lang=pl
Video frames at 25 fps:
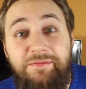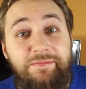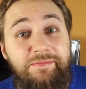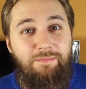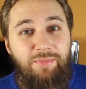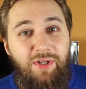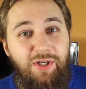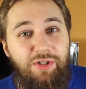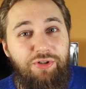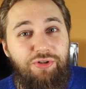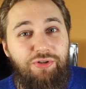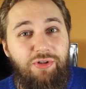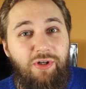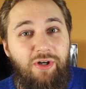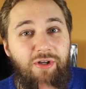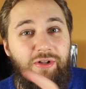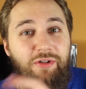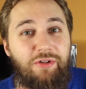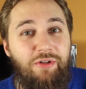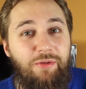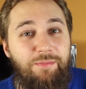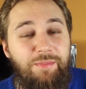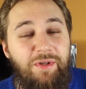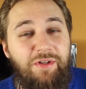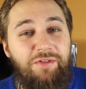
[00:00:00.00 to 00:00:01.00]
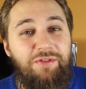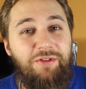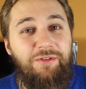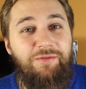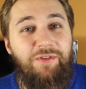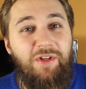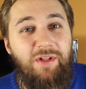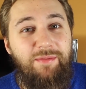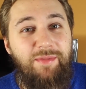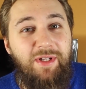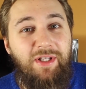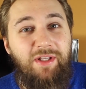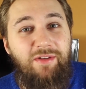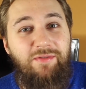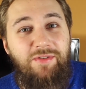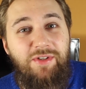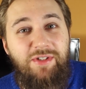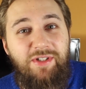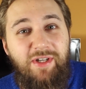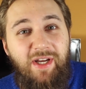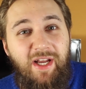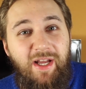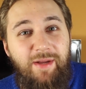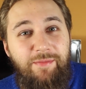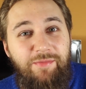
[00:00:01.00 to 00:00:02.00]
Big Short to pierwszy film, jaki
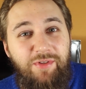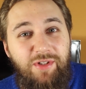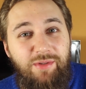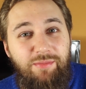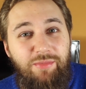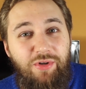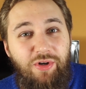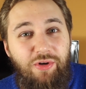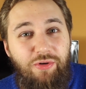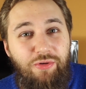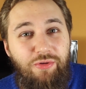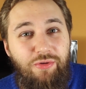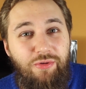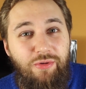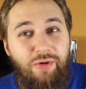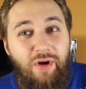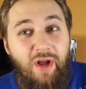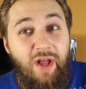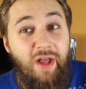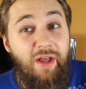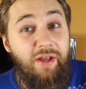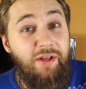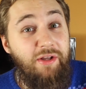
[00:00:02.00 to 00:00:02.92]
widziałem w tym roku